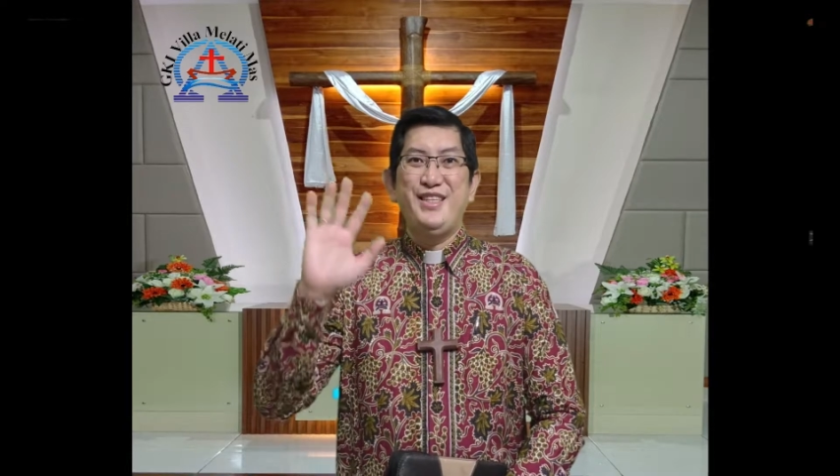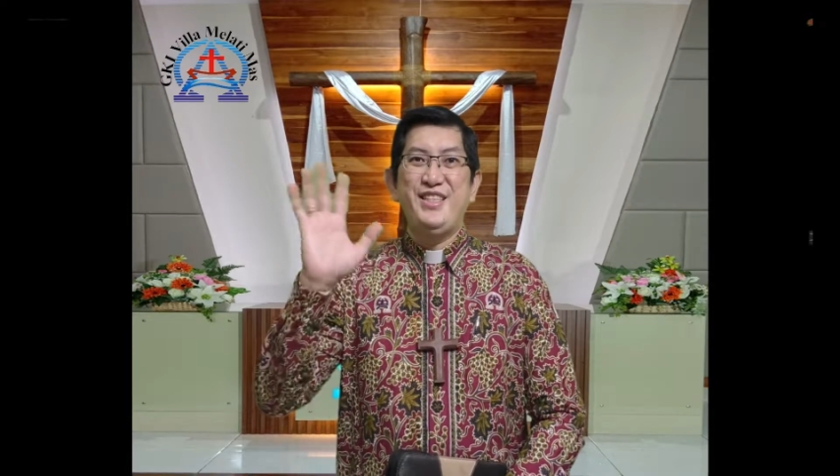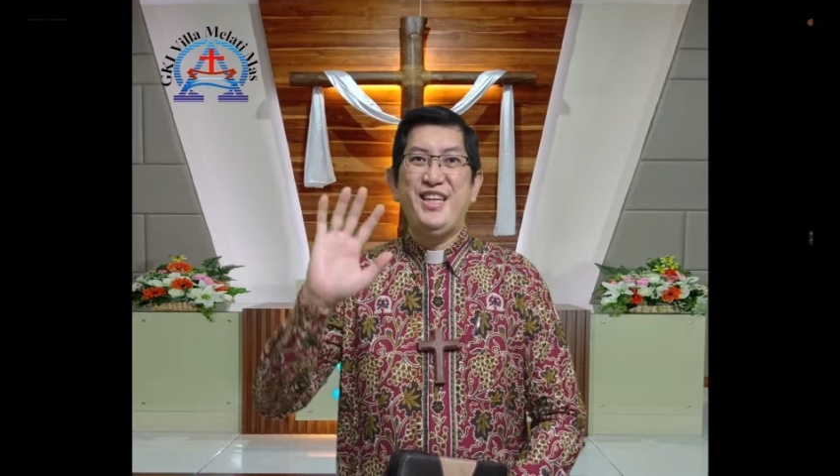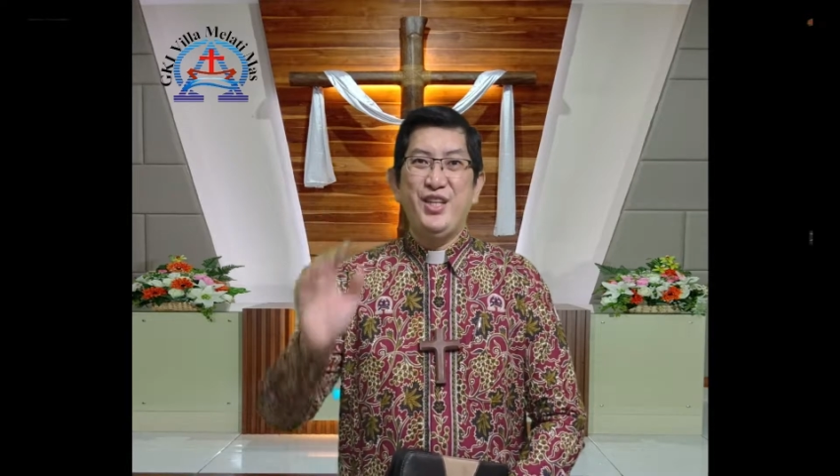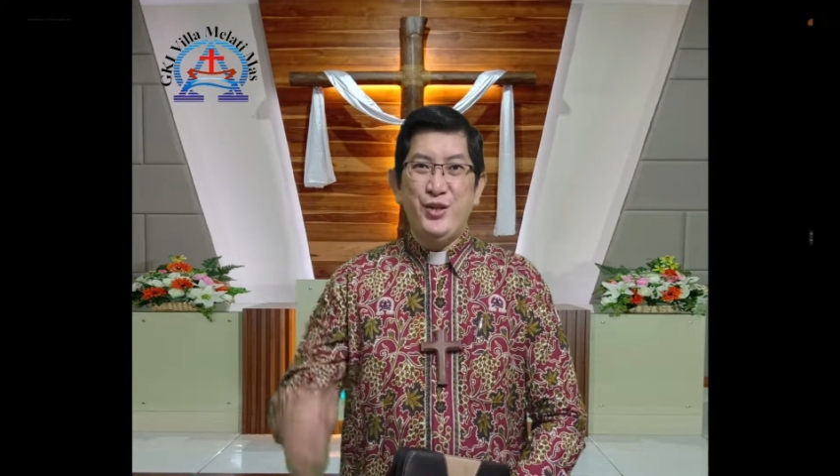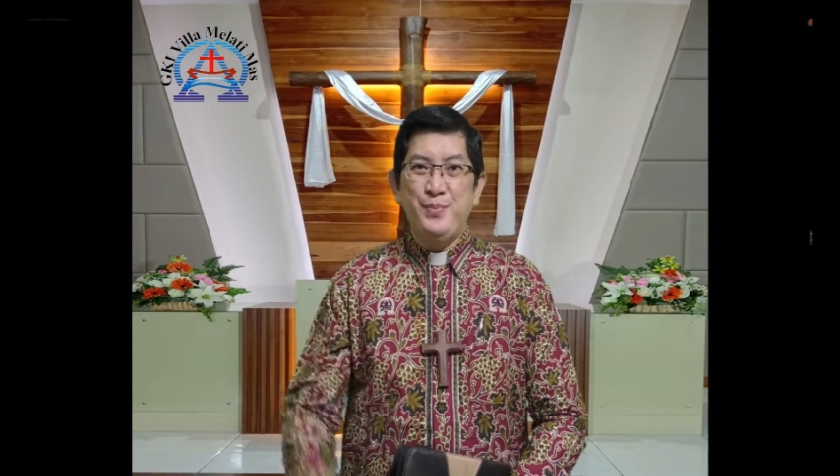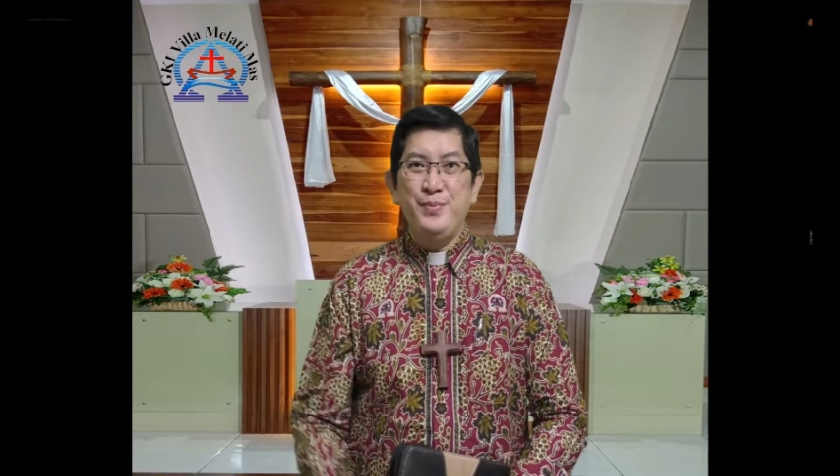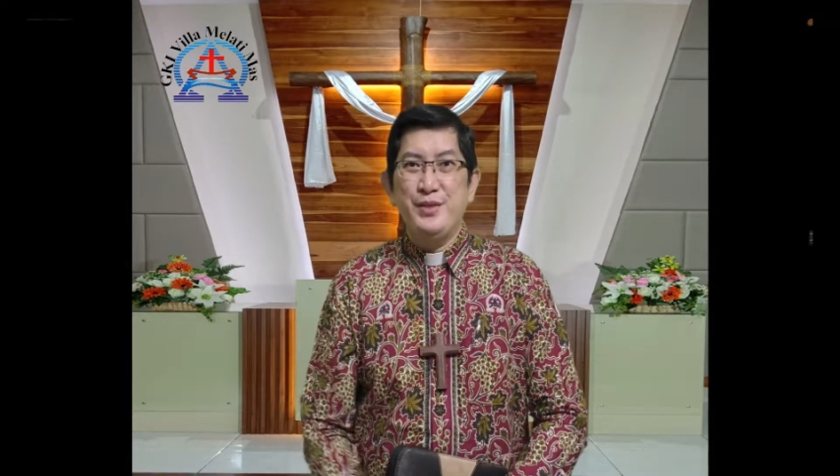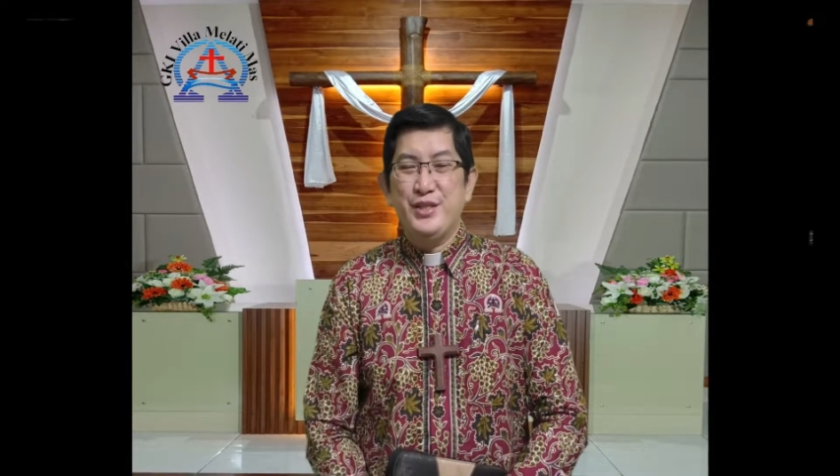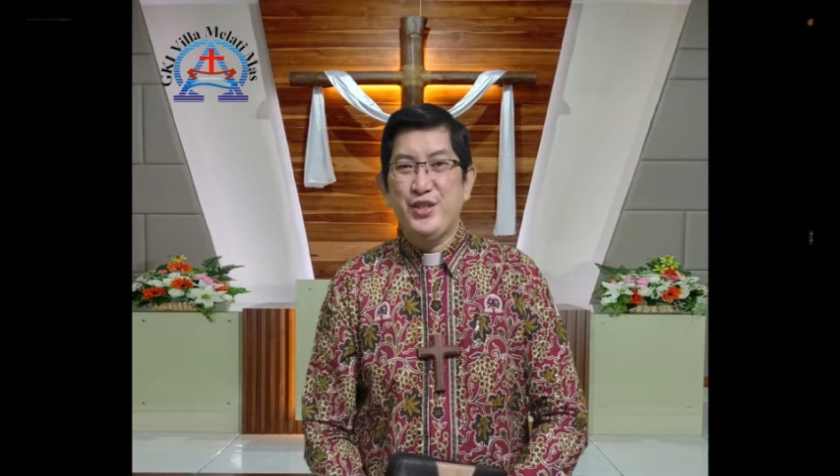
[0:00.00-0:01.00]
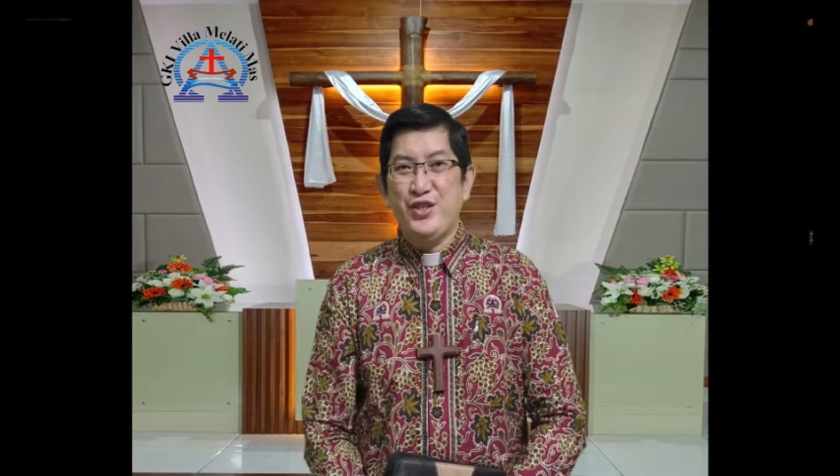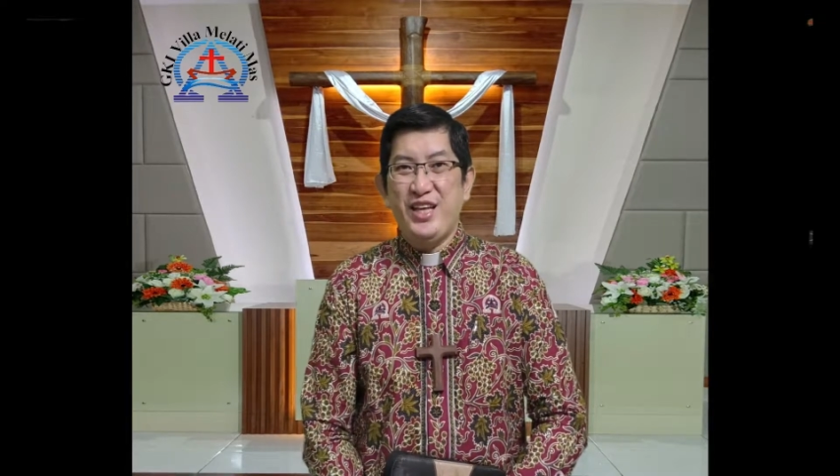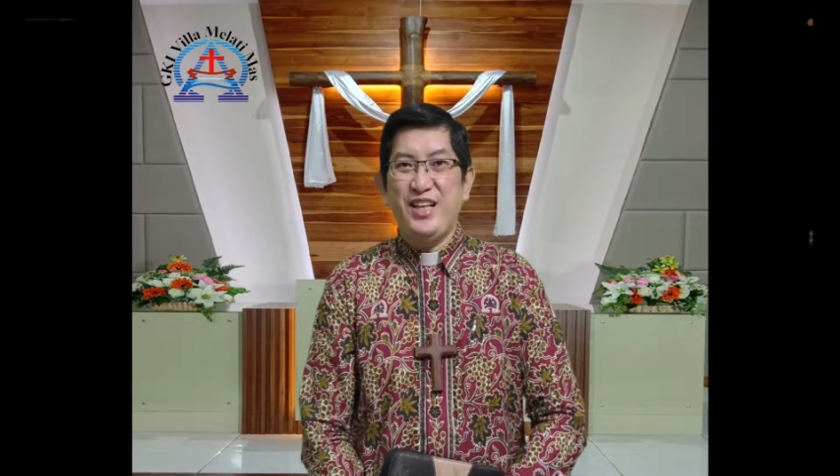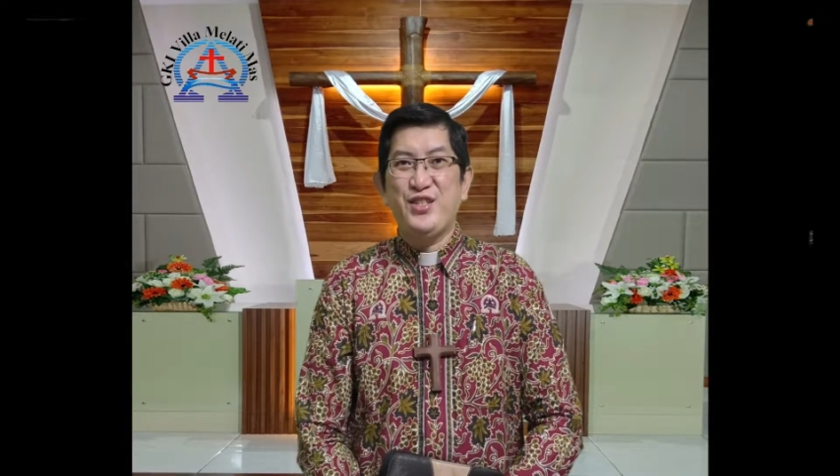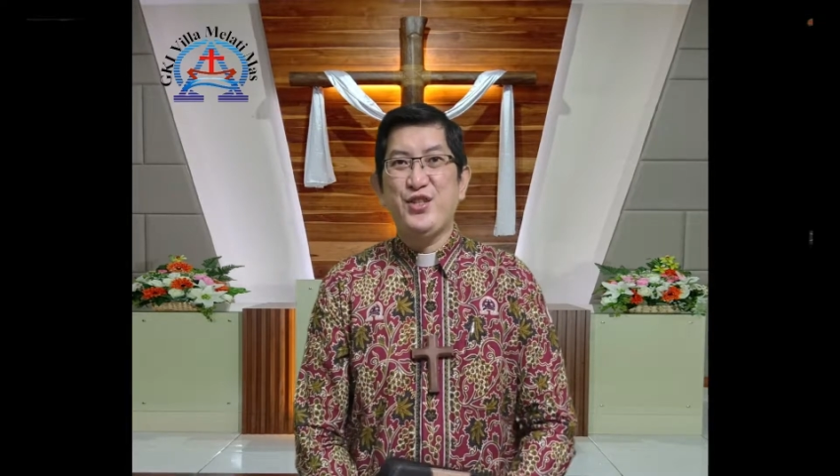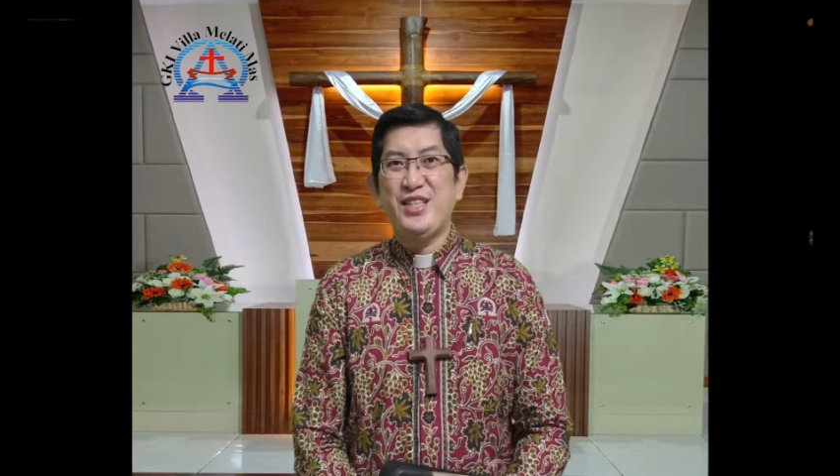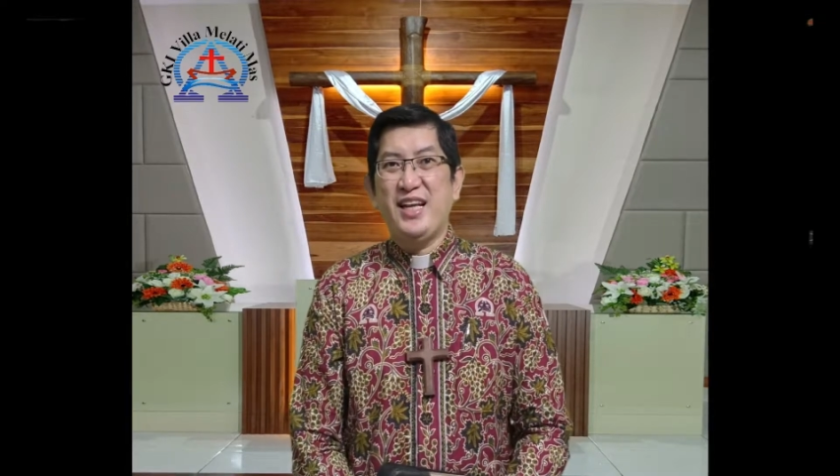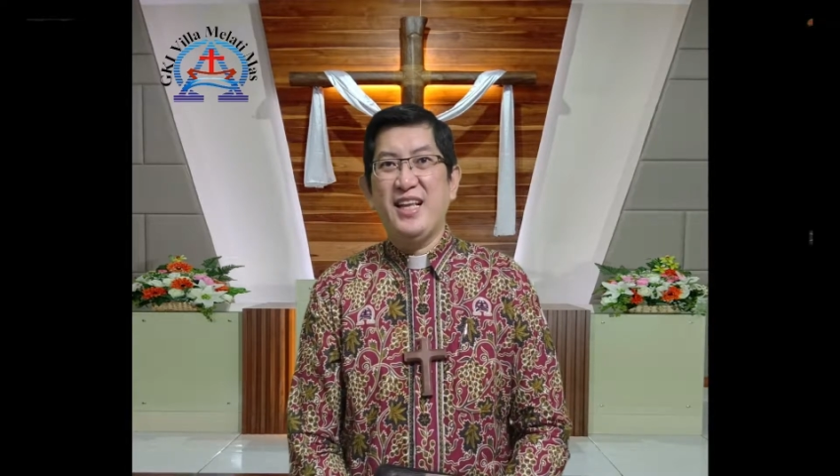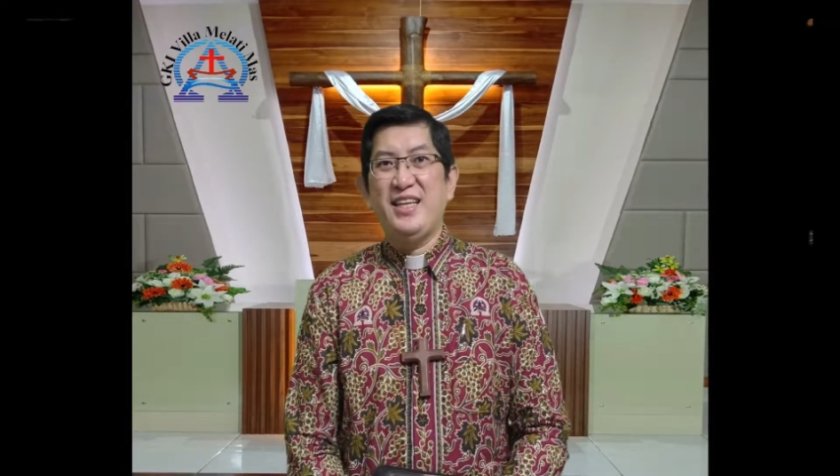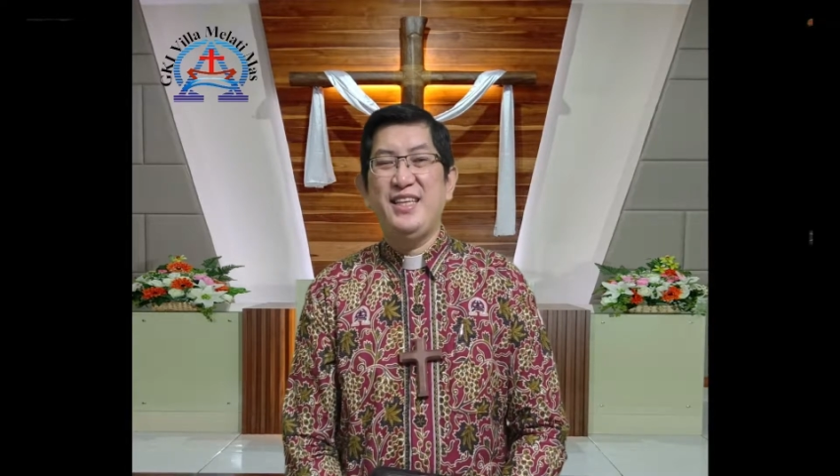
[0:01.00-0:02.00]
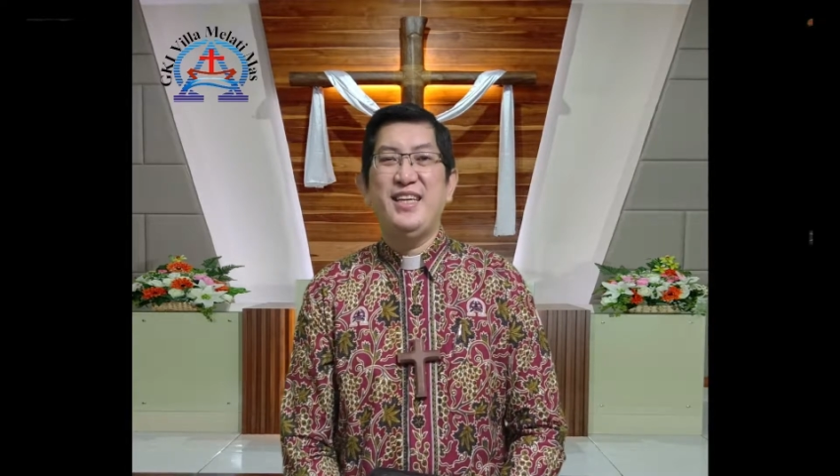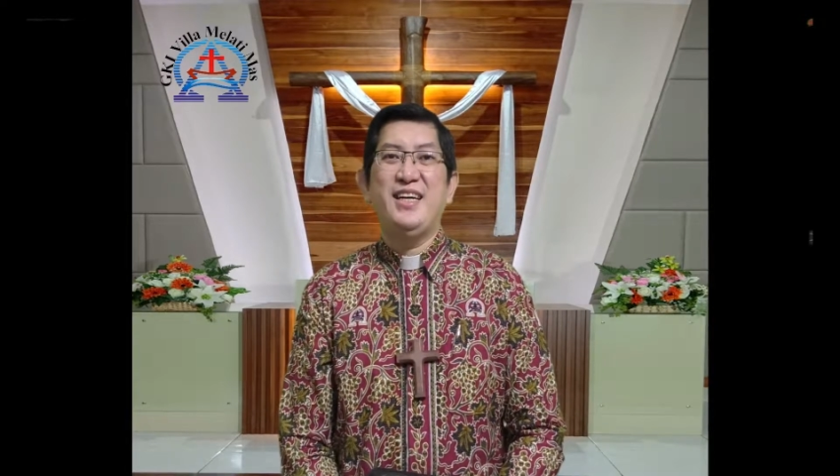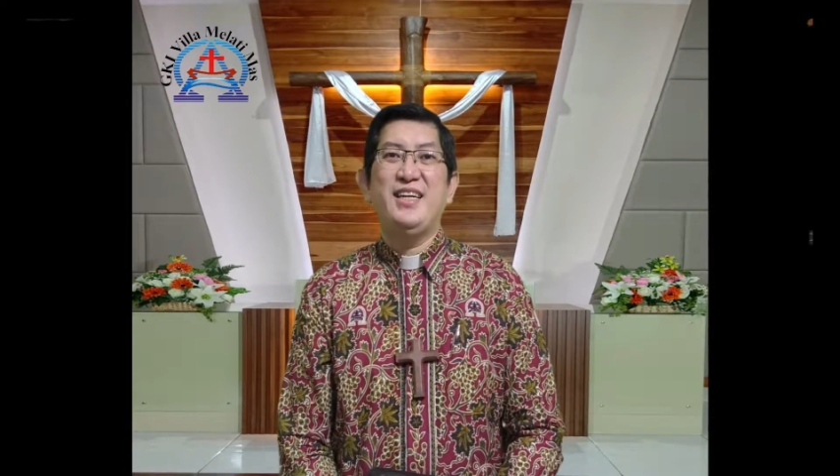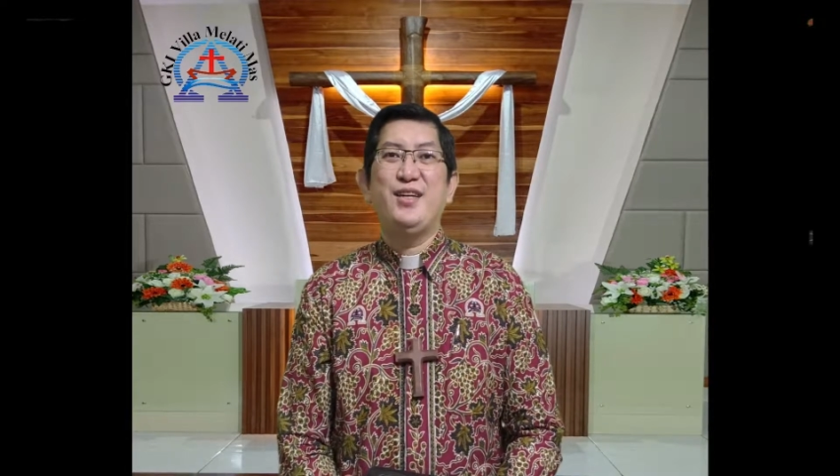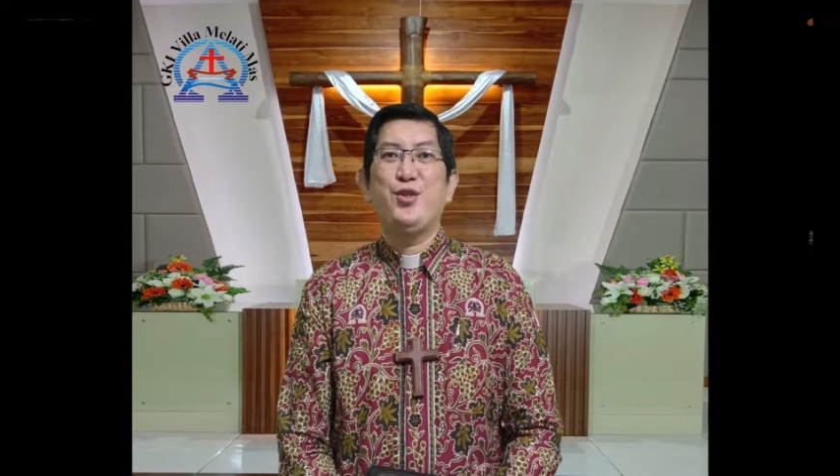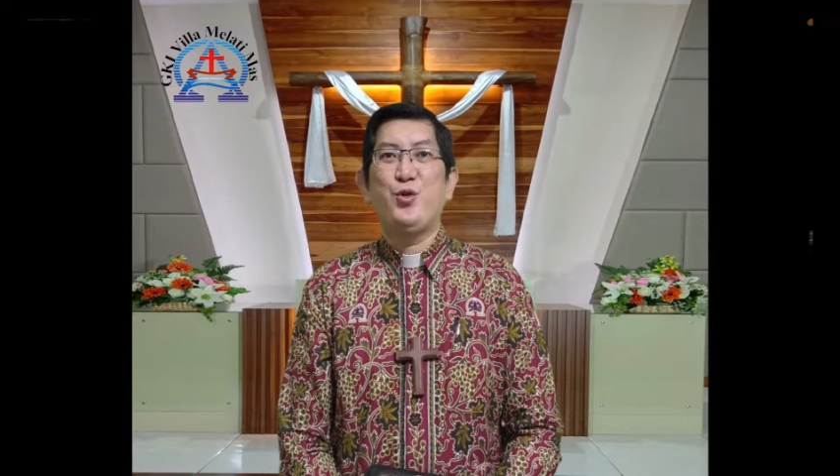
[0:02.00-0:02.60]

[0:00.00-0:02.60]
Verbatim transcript: Shalom, saudara-saudara yang